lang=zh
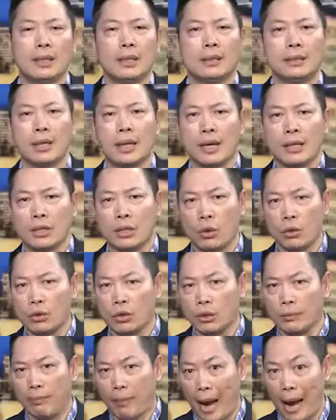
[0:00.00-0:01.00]
这个都
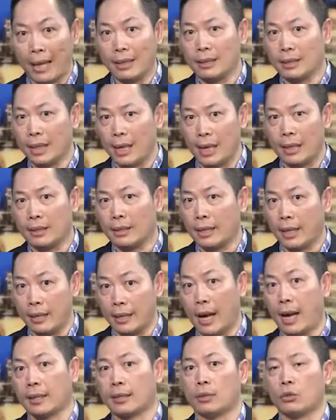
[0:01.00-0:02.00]
是白纸黑字给
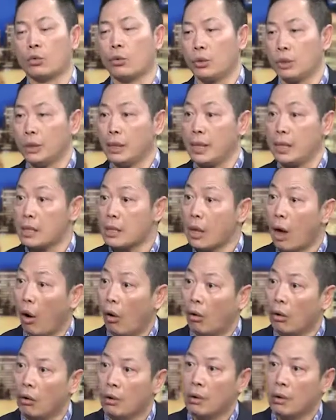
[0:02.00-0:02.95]
大家在做介绍，